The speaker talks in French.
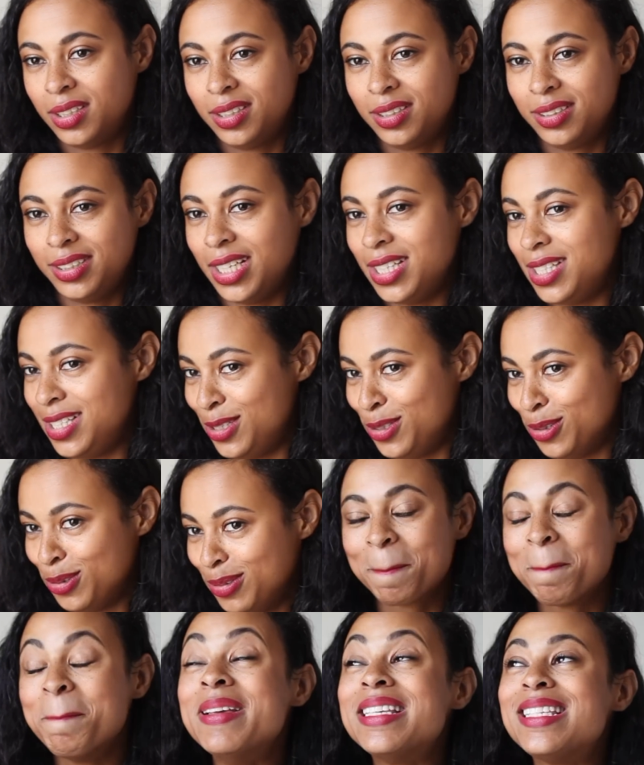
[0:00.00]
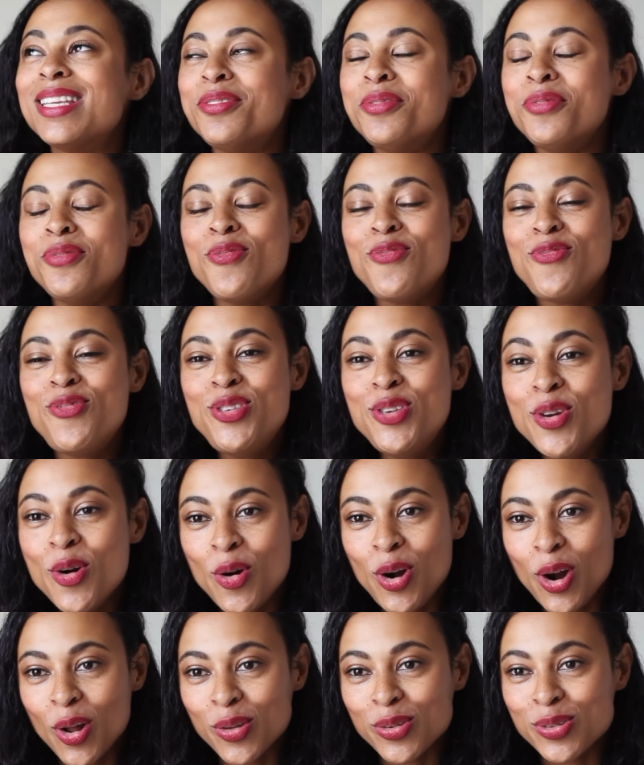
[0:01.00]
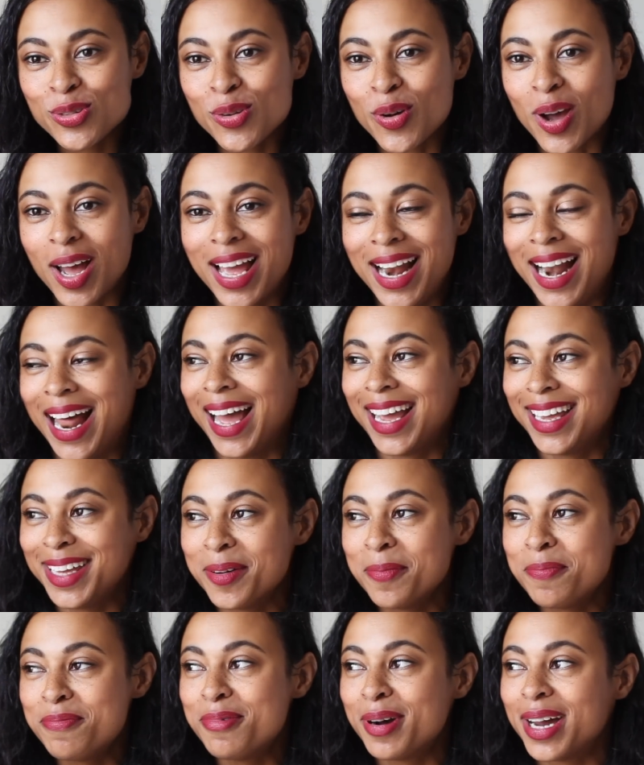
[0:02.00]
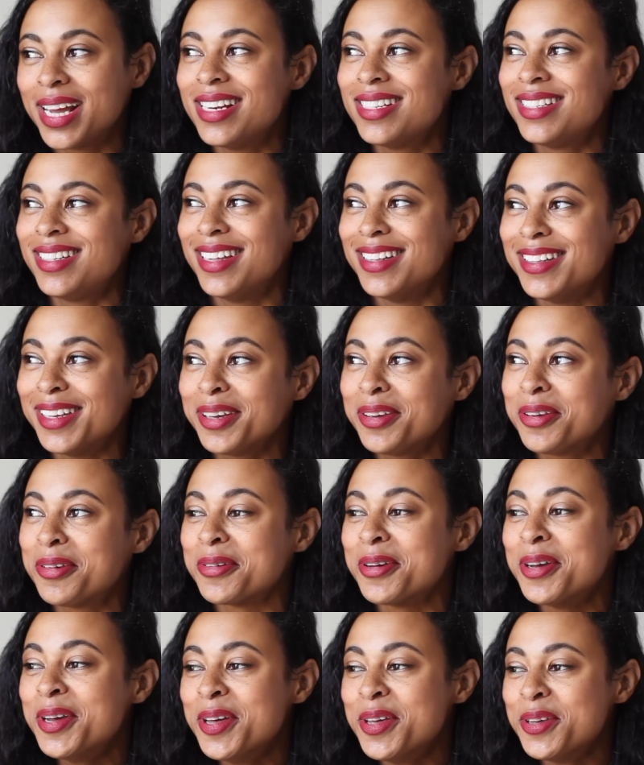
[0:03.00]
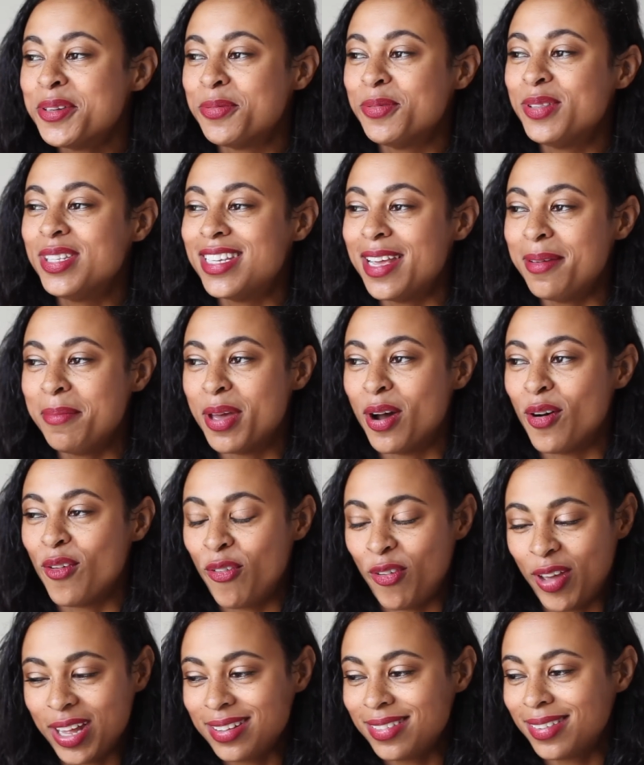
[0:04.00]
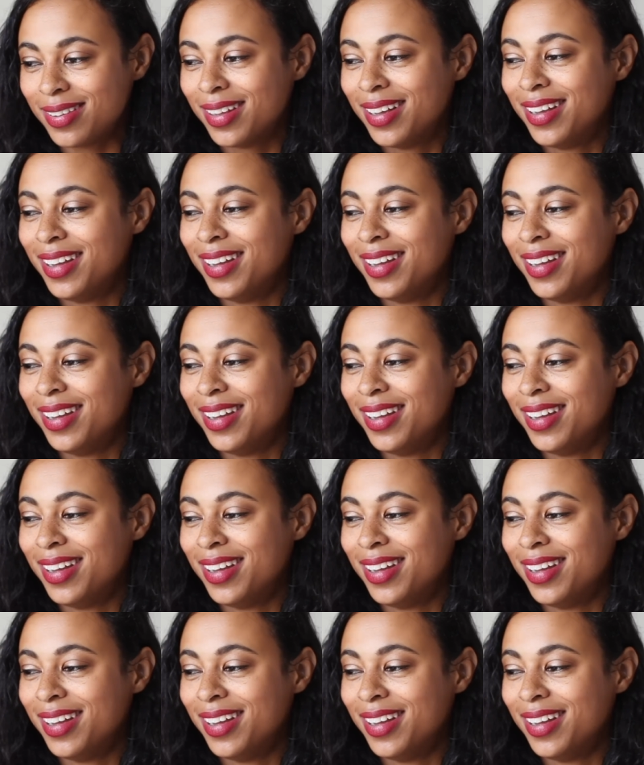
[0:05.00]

C'est il y a 10 ans. Mais c'est d'une violence, quoi. Elle a rien pour elle. C'est-à-dire que je me disais, mais en fait,